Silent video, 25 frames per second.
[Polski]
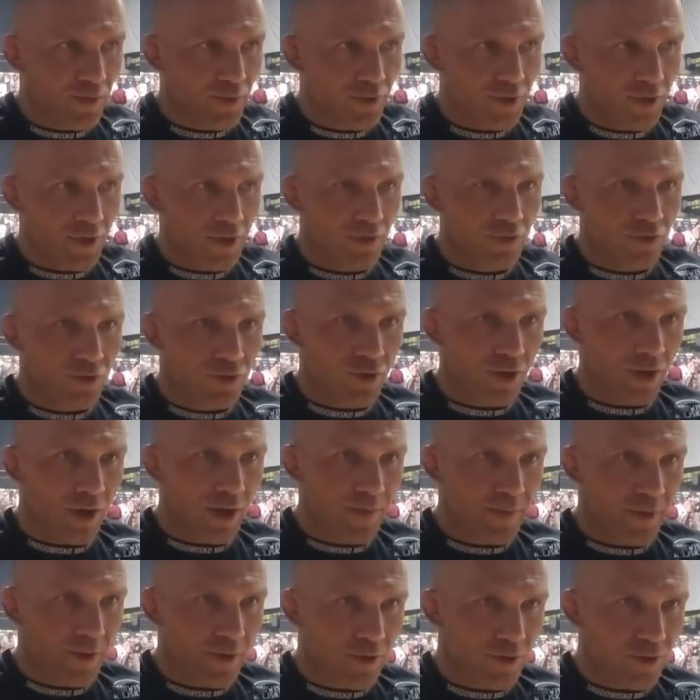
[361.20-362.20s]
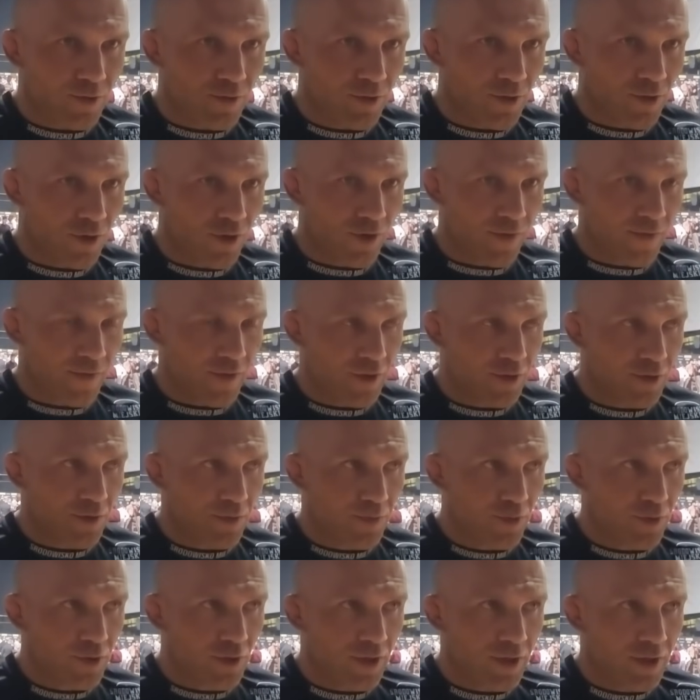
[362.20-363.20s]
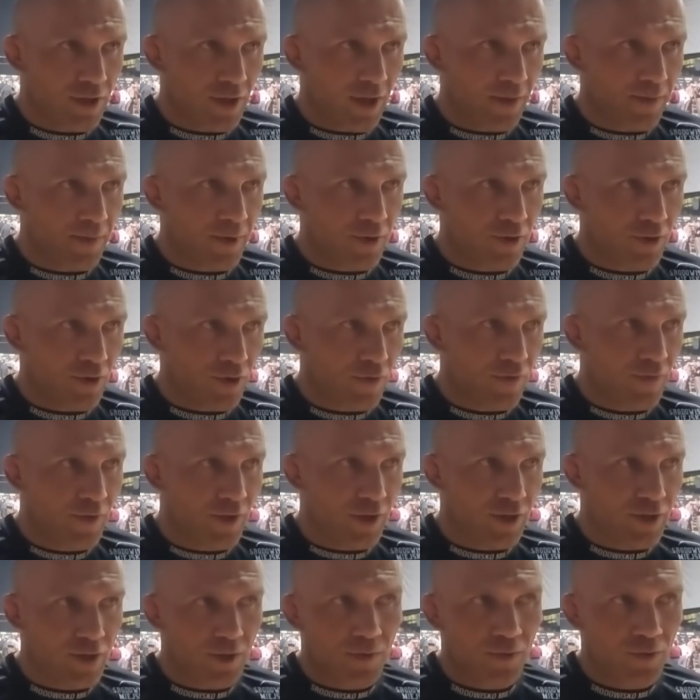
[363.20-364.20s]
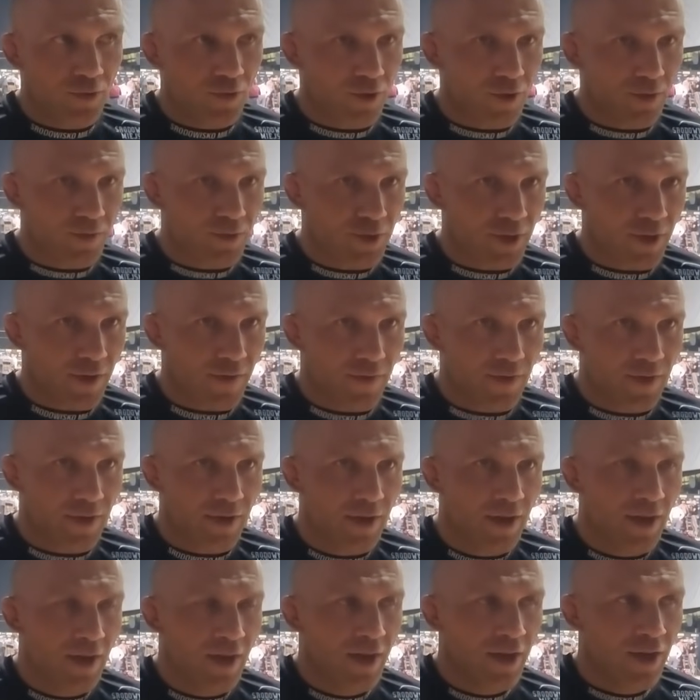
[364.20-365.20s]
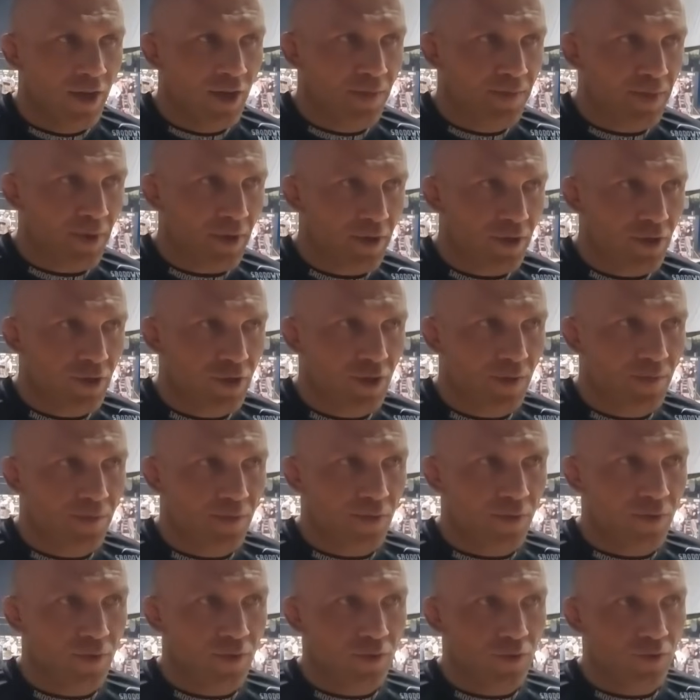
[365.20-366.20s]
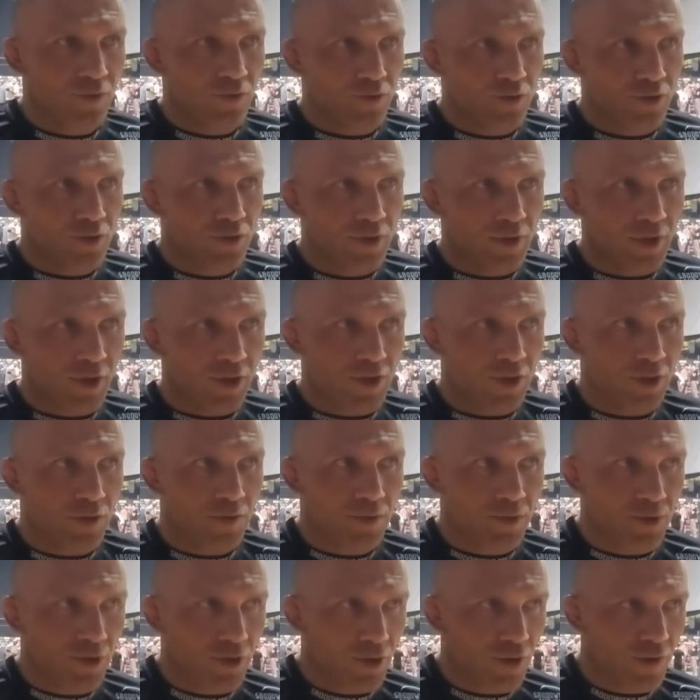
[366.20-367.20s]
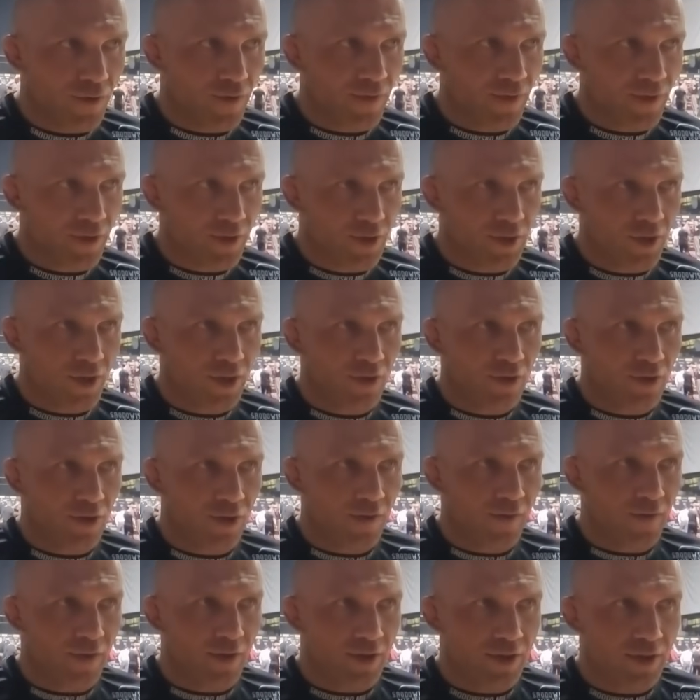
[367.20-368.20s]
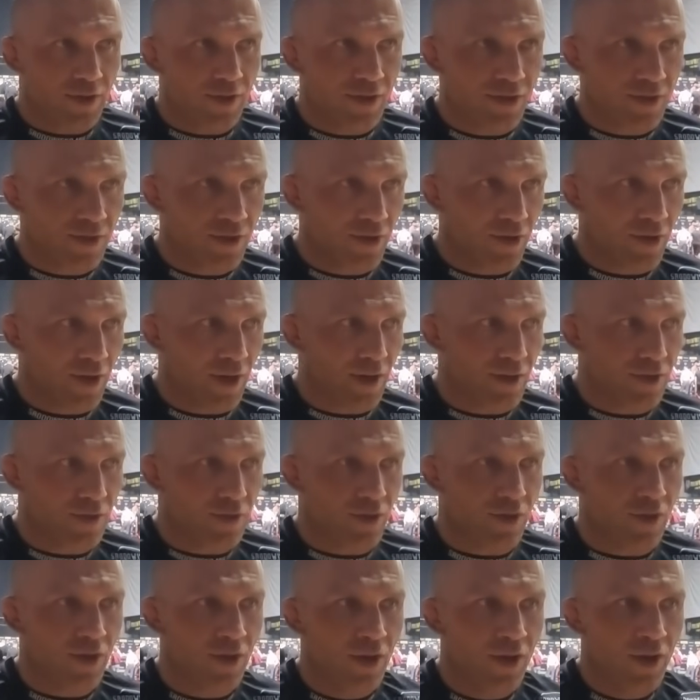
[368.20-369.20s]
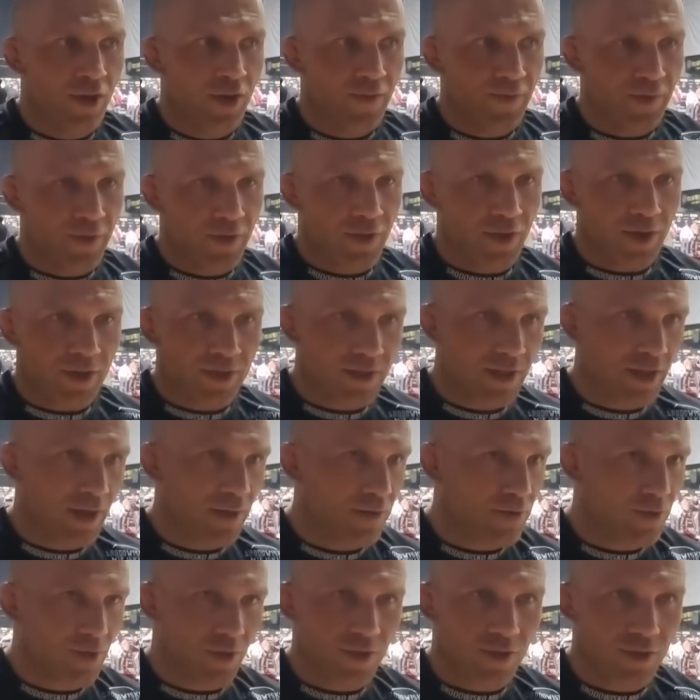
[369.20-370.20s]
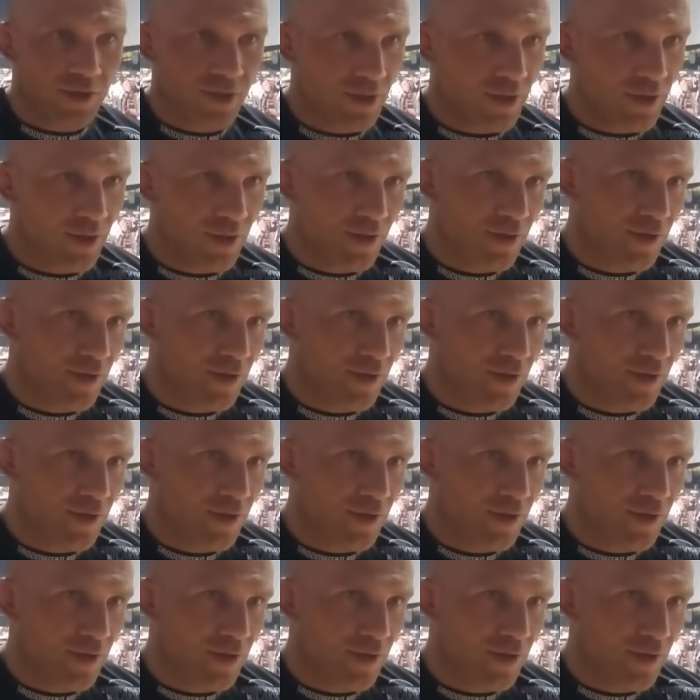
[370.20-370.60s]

później już do Alberto się przygotowaliśmy, później z Alberto chwilę zrobił tylko przerwy i praktycznie po, już zaczęliśmy przygotowywać się do tej walki z Don Casio i tak cały czas e,